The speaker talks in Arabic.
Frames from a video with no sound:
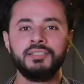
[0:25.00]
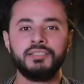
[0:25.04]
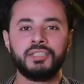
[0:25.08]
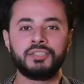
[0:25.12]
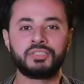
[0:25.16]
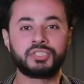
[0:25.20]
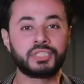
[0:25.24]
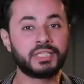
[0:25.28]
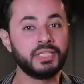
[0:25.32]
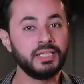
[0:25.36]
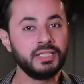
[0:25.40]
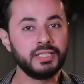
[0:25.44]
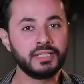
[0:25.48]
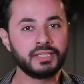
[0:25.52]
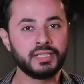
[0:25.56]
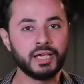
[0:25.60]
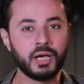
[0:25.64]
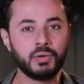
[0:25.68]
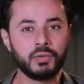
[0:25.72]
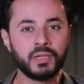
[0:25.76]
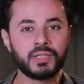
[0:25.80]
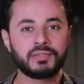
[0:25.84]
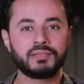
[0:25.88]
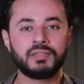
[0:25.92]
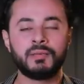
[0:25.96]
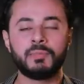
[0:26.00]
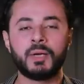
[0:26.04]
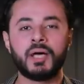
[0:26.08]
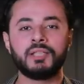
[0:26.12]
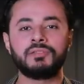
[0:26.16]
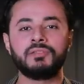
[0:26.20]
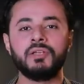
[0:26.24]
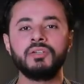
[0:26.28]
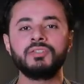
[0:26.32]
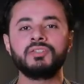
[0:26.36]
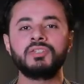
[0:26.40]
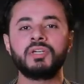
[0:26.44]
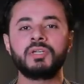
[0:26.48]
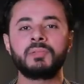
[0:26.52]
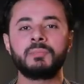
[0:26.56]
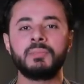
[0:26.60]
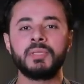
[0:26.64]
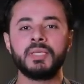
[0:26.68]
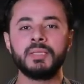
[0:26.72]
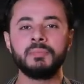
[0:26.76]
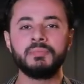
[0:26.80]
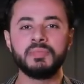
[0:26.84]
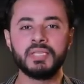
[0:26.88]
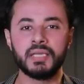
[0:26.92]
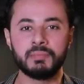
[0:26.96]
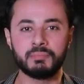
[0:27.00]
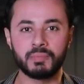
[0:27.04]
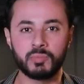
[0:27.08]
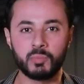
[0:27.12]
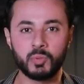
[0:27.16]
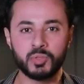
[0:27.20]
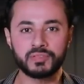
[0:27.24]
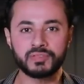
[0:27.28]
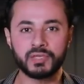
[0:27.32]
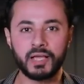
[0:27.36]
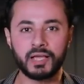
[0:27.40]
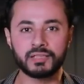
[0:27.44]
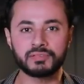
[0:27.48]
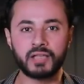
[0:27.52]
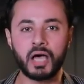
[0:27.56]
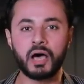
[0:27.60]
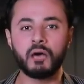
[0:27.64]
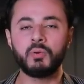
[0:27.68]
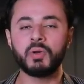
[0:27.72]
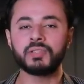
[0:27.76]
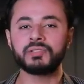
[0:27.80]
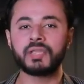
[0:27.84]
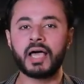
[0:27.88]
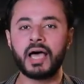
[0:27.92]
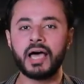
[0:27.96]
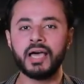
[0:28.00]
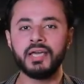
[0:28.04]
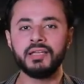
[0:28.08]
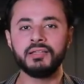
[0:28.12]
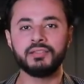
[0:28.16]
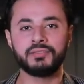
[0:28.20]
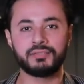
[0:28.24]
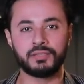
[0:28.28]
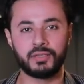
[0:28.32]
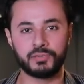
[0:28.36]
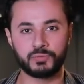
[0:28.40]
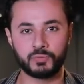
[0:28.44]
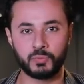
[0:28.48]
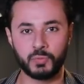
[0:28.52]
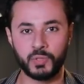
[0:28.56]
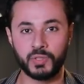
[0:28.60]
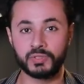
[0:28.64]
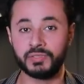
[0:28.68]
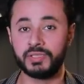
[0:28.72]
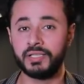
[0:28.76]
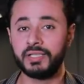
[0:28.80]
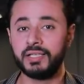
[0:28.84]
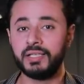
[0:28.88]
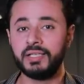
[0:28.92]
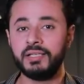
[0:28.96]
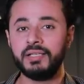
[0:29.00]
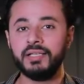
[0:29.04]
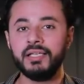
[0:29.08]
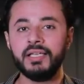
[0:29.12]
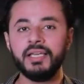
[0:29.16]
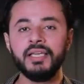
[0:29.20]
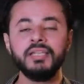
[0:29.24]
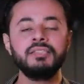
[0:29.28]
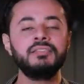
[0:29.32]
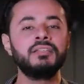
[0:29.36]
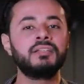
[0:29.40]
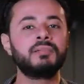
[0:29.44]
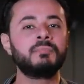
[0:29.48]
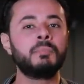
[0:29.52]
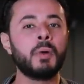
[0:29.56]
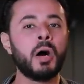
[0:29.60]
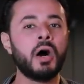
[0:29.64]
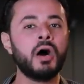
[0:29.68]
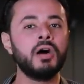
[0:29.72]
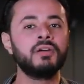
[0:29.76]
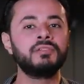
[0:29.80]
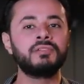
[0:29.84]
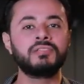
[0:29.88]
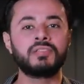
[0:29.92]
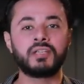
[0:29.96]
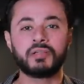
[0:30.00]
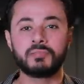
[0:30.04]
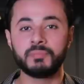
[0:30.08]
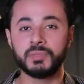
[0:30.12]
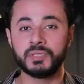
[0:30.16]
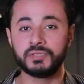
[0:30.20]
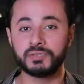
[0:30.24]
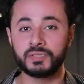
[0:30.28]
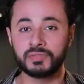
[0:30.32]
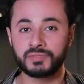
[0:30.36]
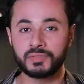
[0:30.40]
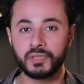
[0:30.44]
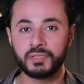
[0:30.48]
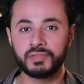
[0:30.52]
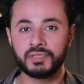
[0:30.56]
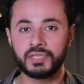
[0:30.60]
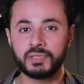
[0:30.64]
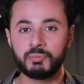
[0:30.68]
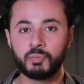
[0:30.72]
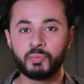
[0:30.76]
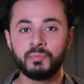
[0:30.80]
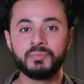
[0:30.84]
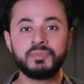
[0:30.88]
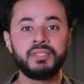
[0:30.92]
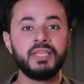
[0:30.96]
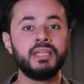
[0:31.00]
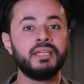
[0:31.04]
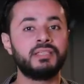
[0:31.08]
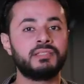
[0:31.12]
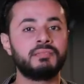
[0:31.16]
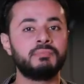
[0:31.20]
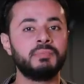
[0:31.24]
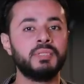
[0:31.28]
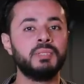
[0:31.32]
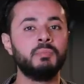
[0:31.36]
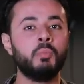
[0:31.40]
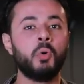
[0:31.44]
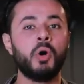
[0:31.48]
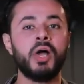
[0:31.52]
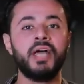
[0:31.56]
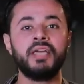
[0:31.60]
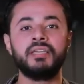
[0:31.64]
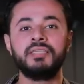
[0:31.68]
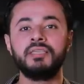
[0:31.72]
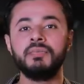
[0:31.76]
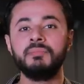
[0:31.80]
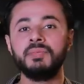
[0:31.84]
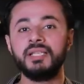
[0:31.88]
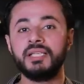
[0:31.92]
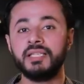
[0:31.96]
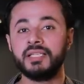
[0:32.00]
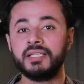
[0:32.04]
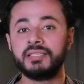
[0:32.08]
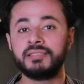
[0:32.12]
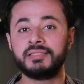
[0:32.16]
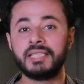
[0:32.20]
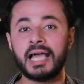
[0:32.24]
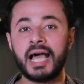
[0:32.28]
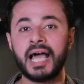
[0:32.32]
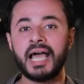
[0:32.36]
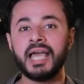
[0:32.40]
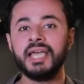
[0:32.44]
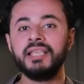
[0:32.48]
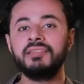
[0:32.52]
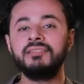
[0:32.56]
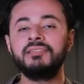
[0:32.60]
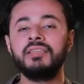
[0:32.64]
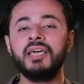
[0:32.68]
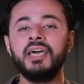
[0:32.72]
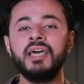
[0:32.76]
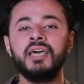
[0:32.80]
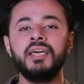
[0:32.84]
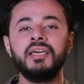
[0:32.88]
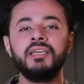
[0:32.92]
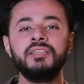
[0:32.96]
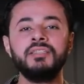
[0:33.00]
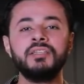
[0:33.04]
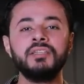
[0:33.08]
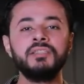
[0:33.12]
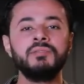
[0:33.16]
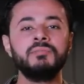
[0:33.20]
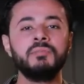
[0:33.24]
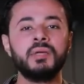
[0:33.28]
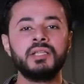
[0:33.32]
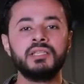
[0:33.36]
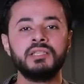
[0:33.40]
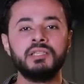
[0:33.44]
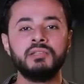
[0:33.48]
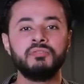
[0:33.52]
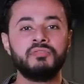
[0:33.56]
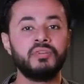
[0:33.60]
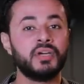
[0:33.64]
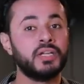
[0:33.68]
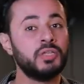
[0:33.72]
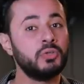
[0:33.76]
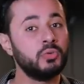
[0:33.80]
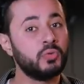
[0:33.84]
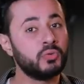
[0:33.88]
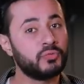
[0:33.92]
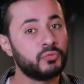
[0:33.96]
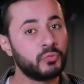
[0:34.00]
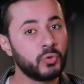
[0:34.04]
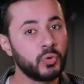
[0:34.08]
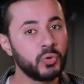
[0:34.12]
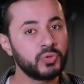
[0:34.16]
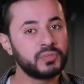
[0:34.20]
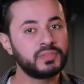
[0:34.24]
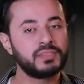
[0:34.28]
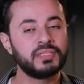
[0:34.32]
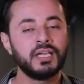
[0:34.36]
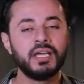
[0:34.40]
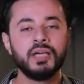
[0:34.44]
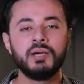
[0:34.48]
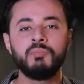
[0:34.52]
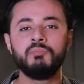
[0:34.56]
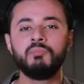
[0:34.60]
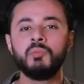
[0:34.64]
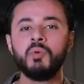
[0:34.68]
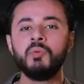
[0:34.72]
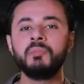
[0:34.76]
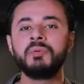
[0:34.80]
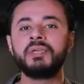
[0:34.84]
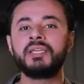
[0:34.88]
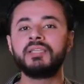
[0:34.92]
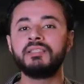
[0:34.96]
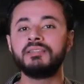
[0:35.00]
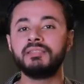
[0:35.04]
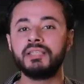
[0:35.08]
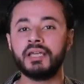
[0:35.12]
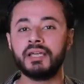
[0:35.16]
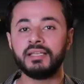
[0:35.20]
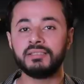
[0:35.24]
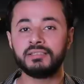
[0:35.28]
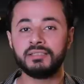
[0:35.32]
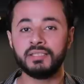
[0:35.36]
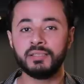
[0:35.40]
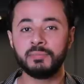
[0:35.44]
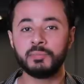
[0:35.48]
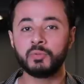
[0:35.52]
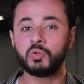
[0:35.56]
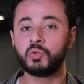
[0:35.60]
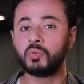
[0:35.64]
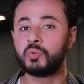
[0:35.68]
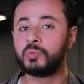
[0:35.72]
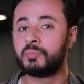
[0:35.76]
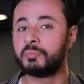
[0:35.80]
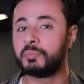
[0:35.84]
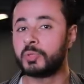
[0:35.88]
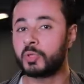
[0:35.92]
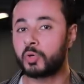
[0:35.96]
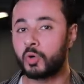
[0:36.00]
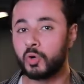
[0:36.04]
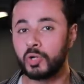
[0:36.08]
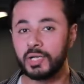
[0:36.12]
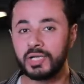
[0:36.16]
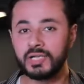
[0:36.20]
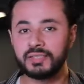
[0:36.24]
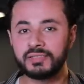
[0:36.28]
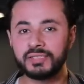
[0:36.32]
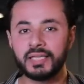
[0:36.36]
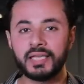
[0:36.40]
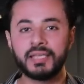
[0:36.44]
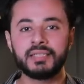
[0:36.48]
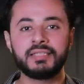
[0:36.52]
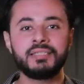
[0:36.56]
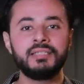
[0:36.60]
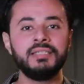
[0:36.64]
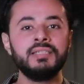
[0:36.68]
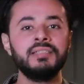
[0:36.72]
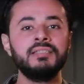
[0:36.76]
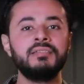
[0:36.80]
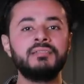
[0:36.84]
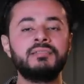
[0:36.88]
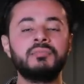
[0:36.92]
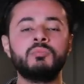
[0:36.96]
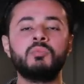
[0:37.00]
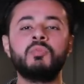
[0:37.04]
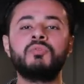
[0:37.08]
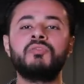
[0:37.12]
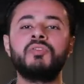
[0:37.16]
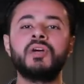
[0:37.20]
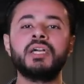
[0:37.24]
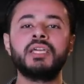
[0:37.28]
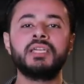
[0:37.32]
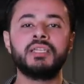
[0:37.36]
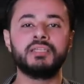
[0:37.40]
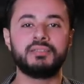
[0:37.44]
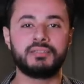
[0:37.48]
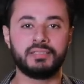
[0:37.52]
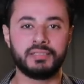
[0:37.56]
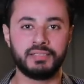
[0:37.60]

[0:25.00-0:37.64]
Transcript: تشكيل الجولة 17 بيبدأ بمسعد عوض حارس أسوان اللي قدر بأكتر من تصدي ممتاز من مهاجمي الاتحاد يضمن لفريقه فوز ممكن نعتبره بكل تأكيد مفاجأة